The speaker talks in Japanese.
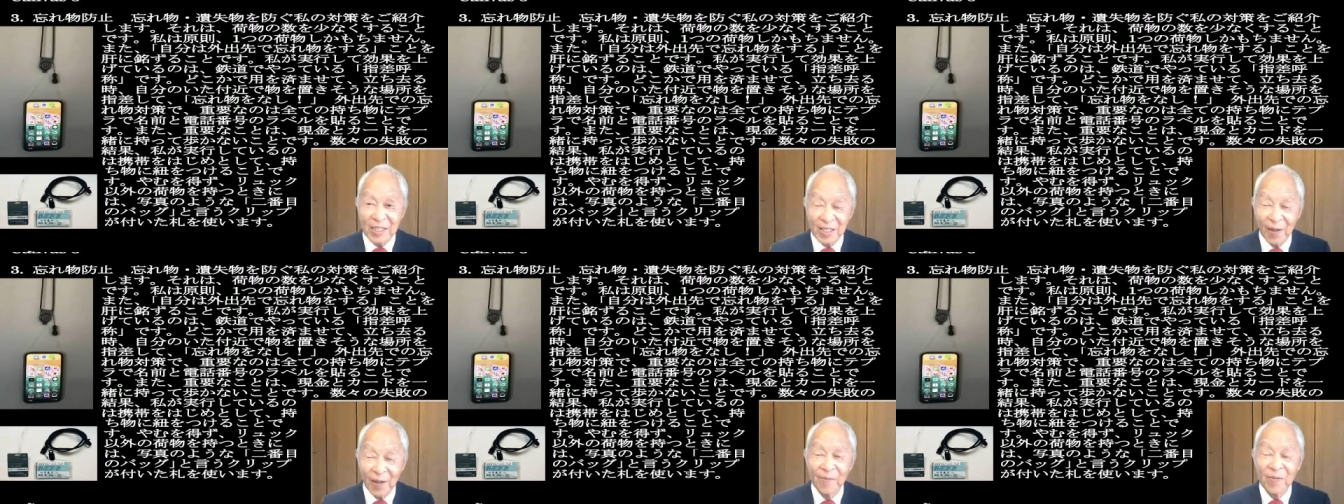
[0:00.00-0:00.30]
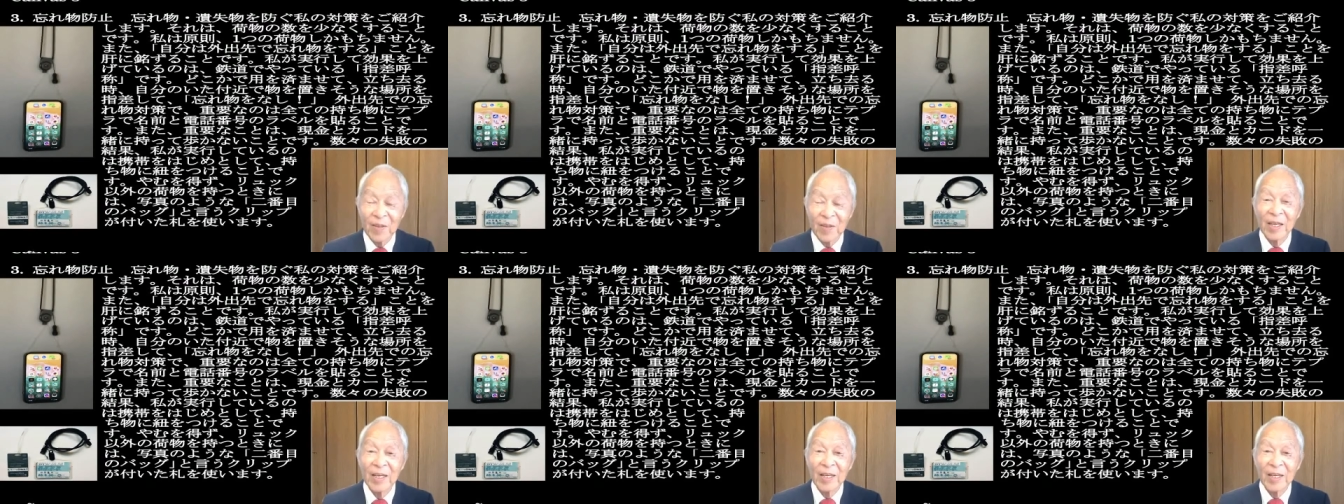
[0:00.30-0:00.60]
す
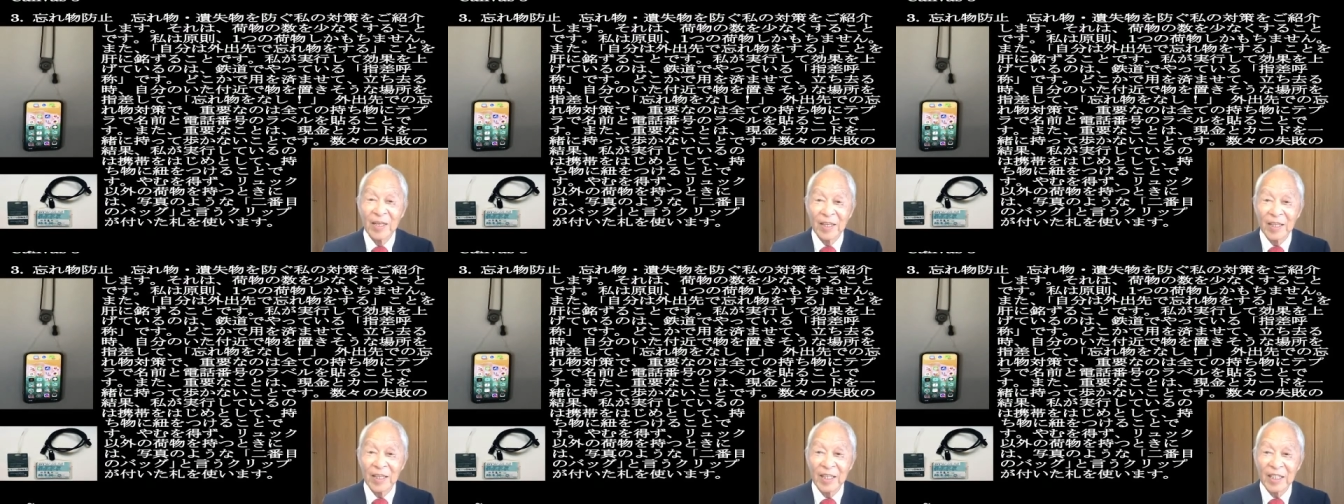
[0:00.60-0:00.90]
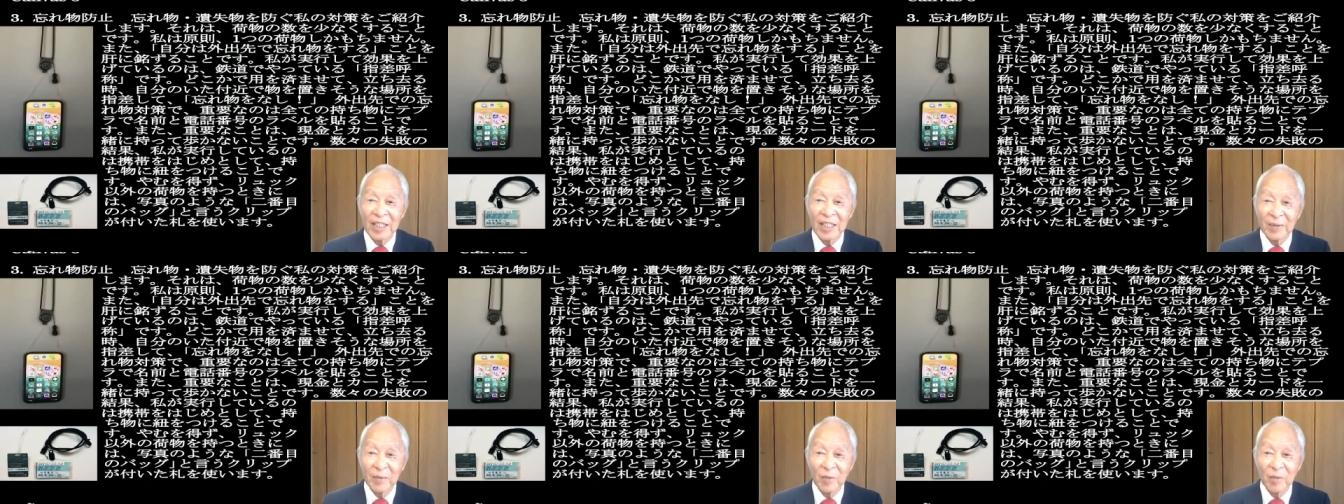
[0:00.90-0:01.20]
ね、
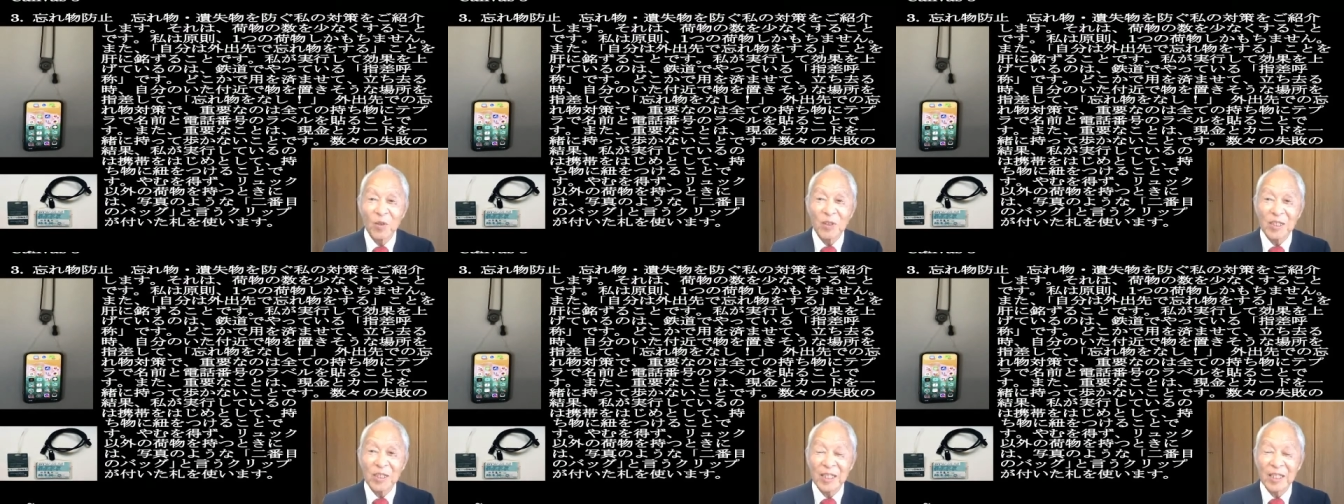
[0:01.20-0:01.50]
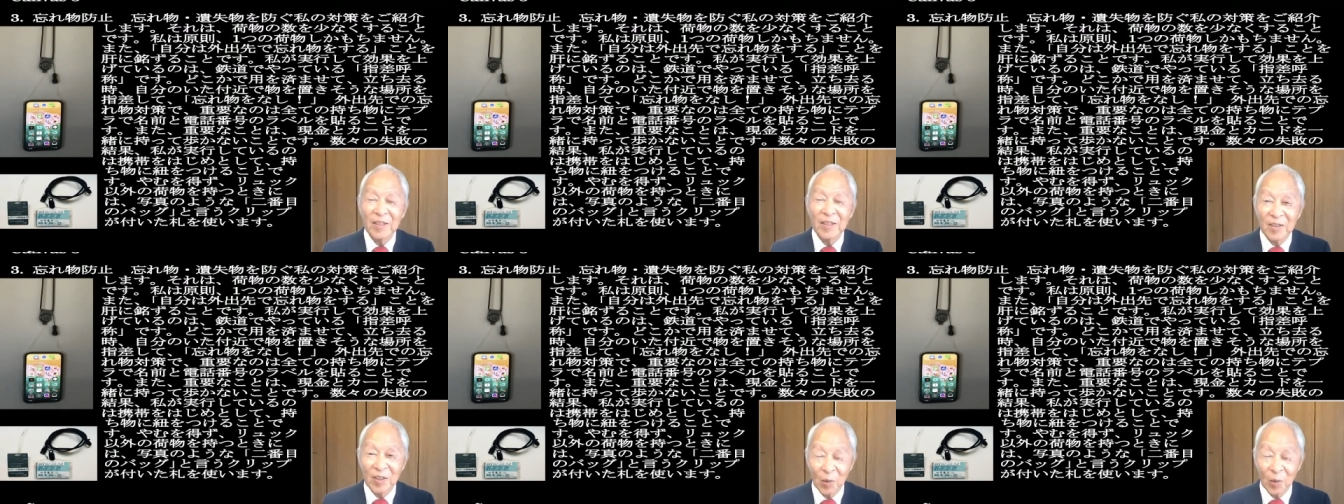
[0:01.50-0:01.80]
えー、紐を
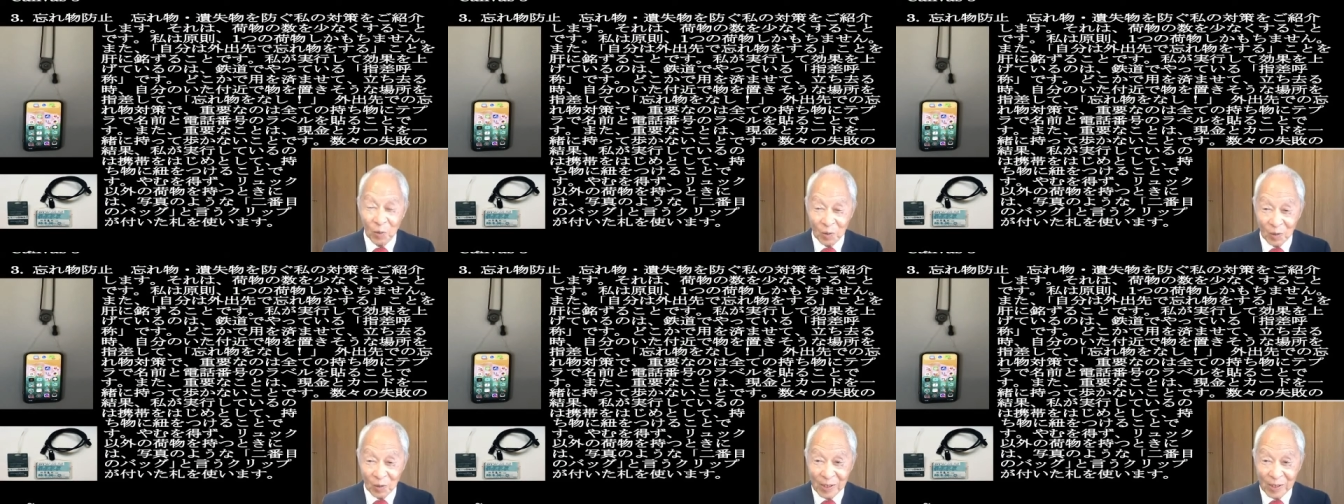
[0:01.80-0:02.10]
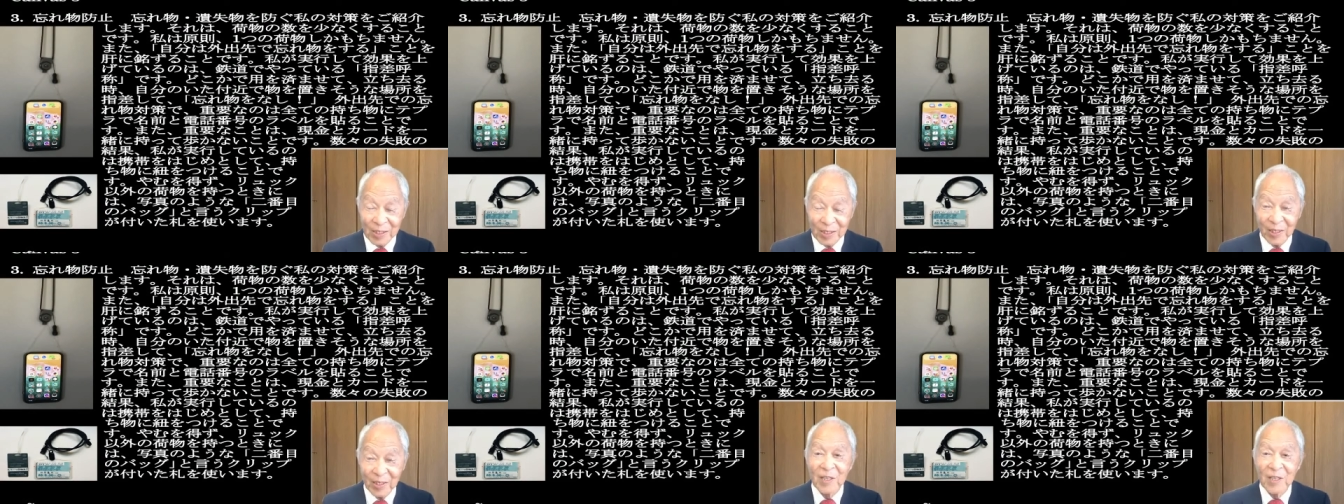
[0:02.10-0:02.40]
つけるというこ
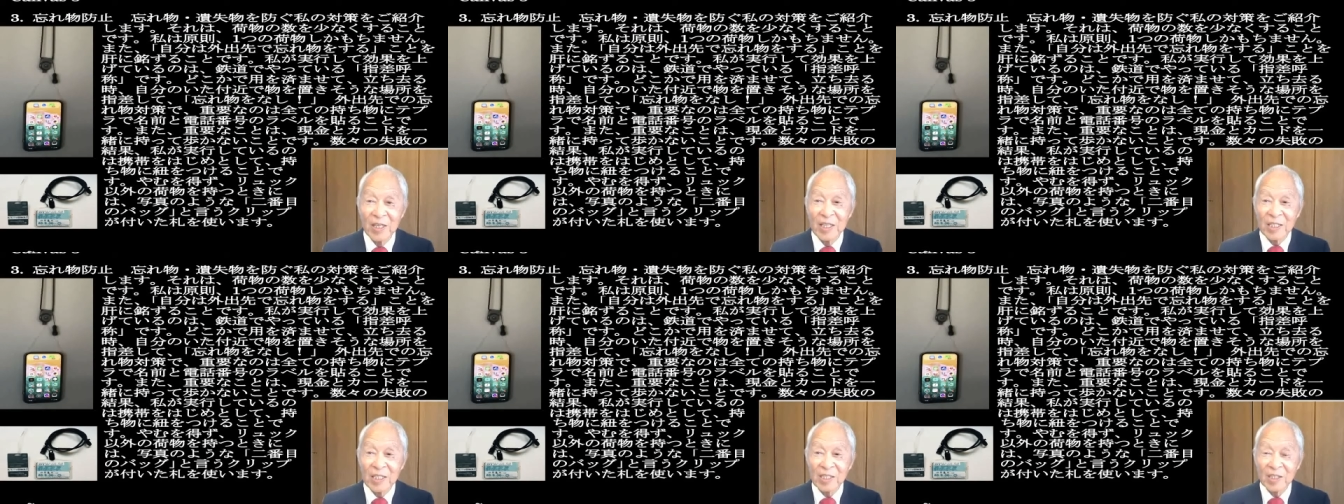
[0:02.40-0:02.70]
とです。